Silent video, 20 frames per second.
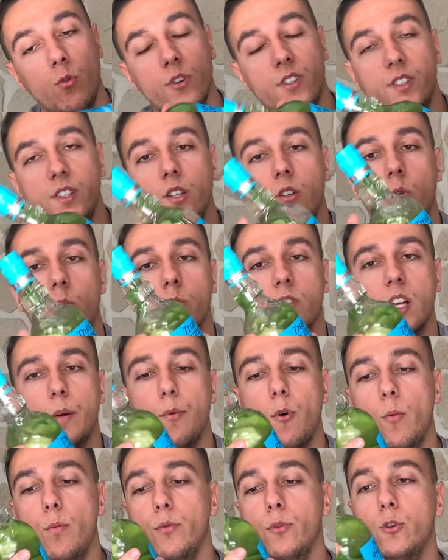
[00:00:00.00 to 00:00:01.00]
Le citron, ça
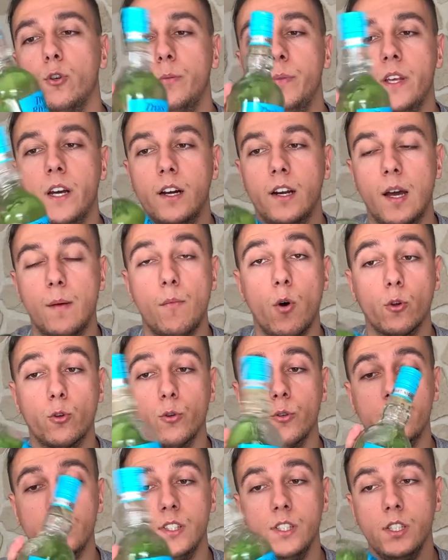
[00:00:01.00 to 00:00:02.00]
prend plutôt bien, la menthe
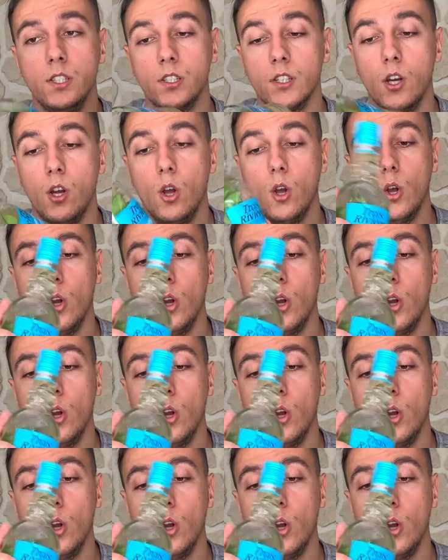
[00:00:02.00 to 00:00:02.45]
aussi.